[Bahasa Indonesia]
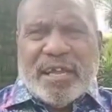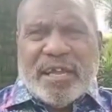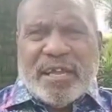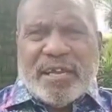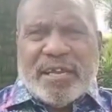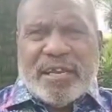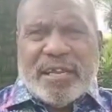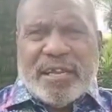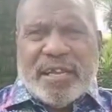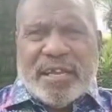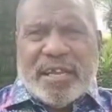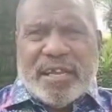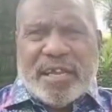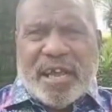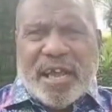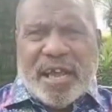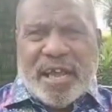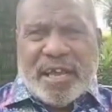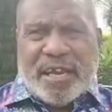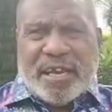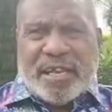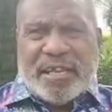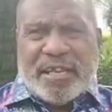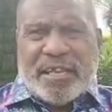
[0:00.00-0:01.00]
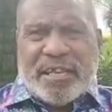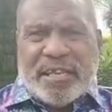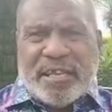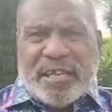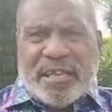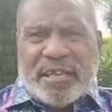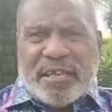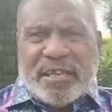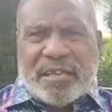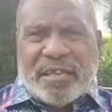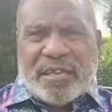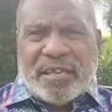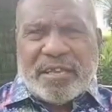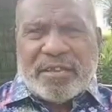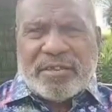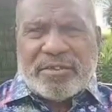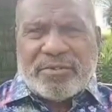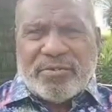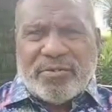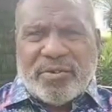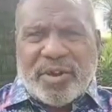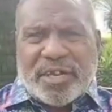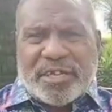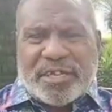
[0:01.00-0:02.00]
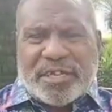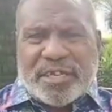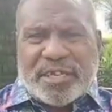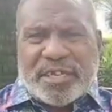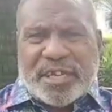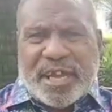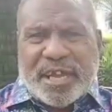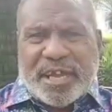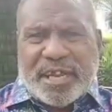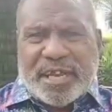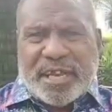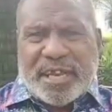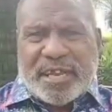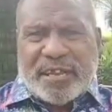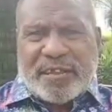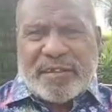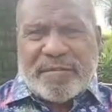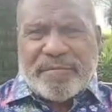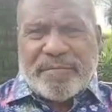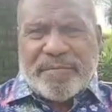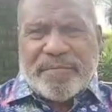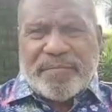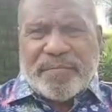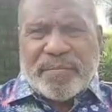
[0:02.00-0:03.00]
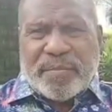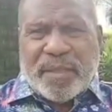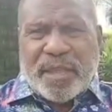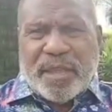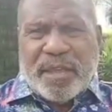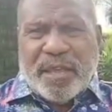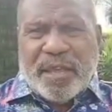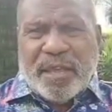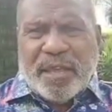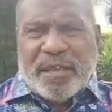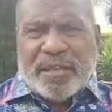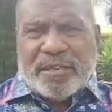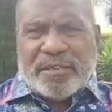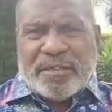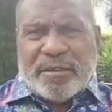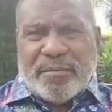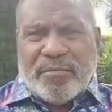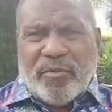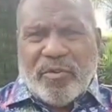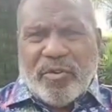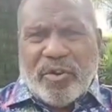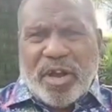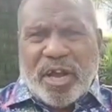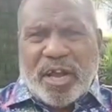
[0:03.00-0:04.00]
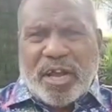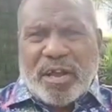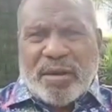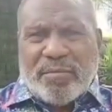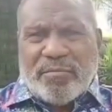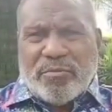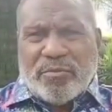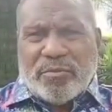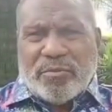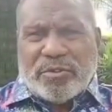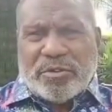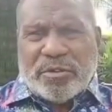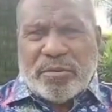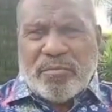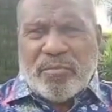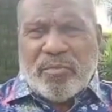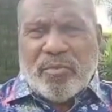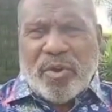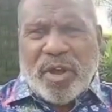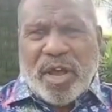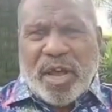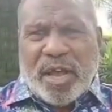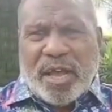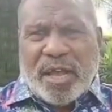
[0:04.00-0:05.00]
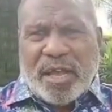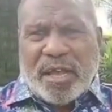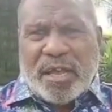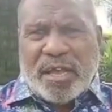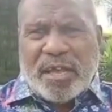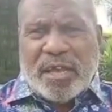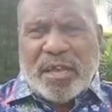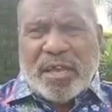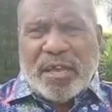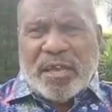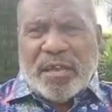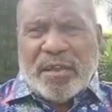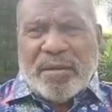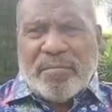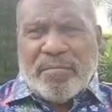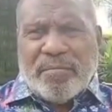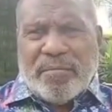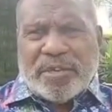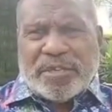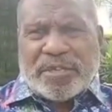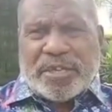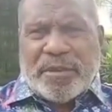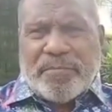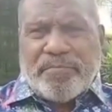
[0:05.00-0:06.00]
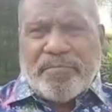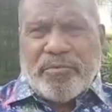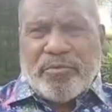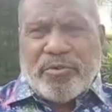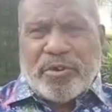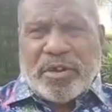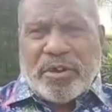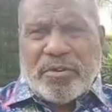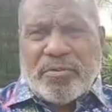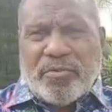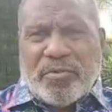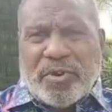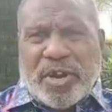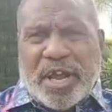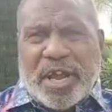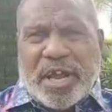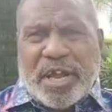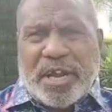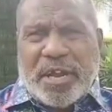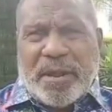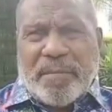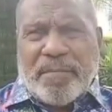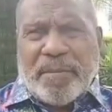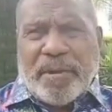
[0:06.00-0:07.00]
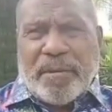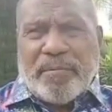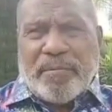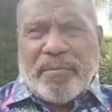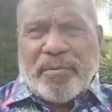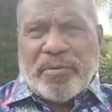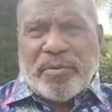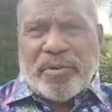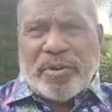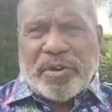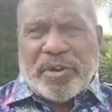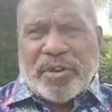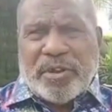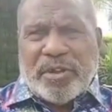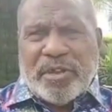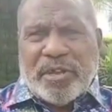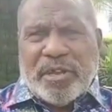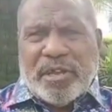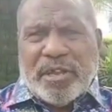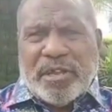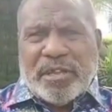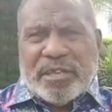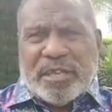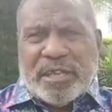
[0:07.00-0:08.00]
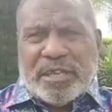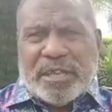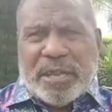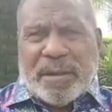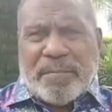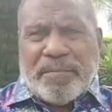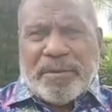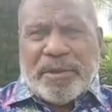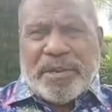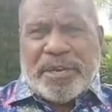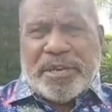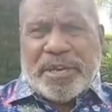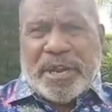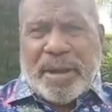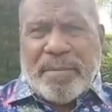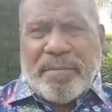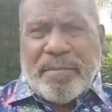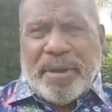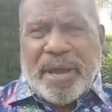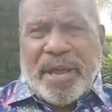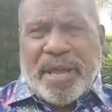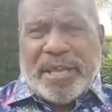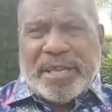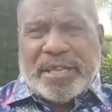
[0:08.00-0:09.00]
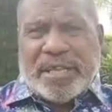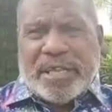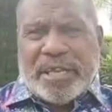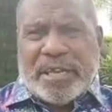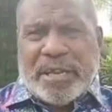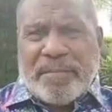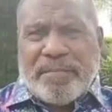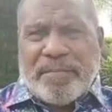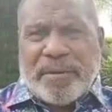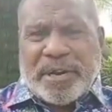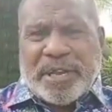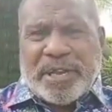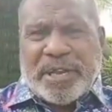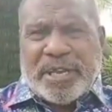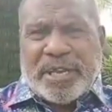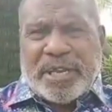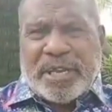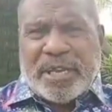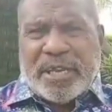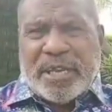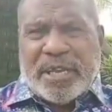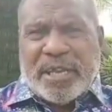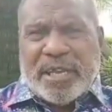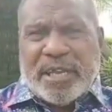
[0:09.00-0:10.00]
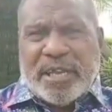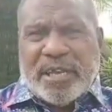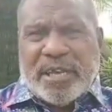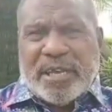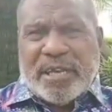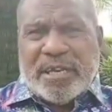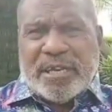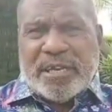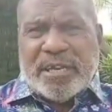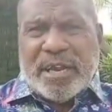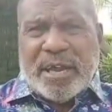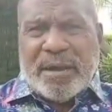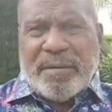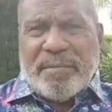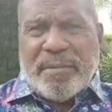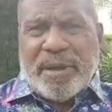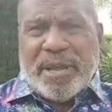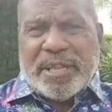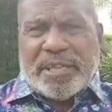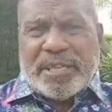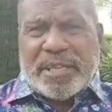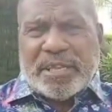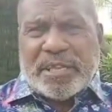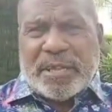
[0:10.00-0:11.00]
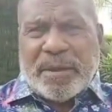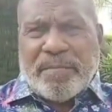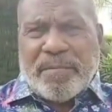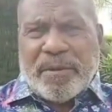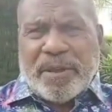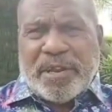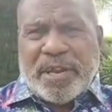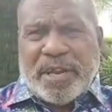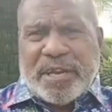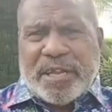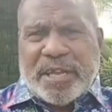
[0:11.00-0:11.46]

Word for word: di hari sukacita ini. Semoga kamu semua meskipun kekurangan apapun tetapi damai tidak pergi. Damai tetap ada di